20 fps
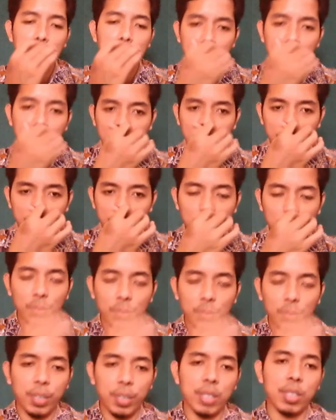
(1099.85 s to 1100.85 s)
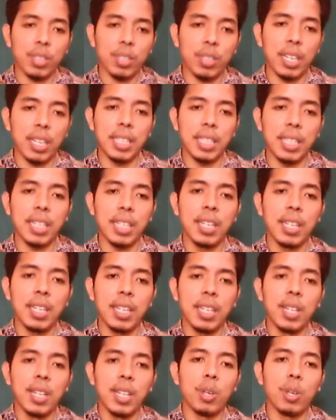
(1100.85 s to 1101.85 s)
maaf huruf ya saudaranya
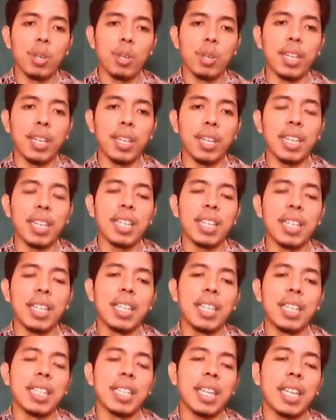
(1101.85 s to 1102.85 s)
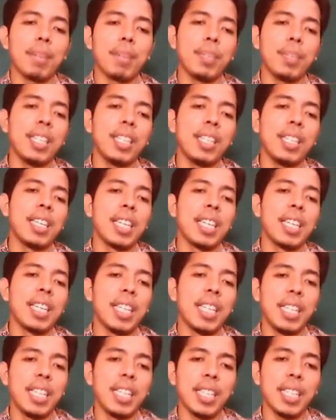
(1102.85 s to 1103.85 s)
domir. Tapi
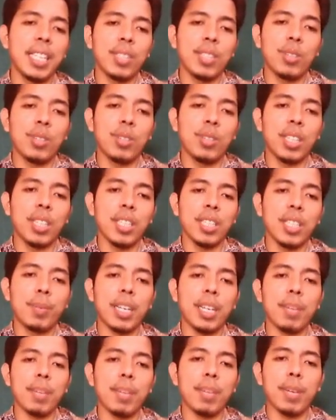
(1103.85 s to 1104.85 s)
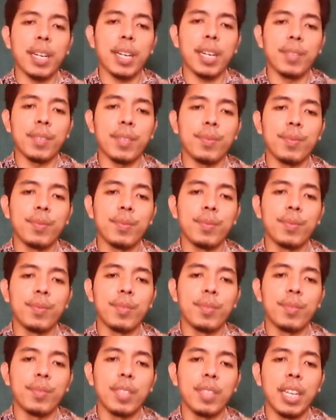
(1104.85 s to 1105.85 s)
ini kedudukannya sebagai apa?
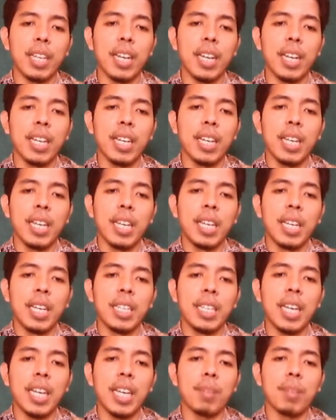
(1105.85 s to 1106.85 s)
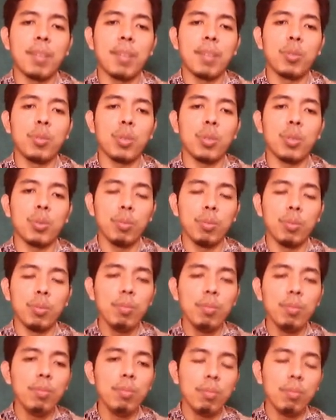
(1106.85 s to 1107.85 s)
Ya, ya muru.
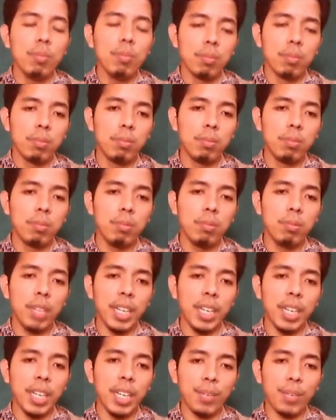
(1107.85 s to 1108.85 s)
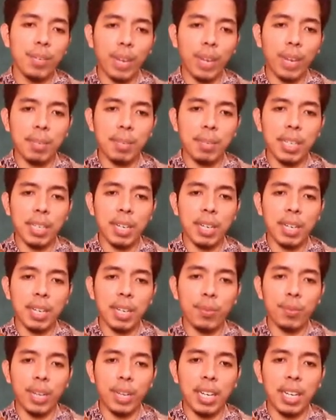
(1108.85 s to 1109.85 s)
Ini fa'ilnya mana?
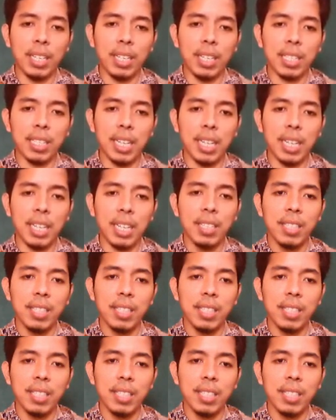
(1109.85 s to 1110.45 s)
Fa'ilnya adalah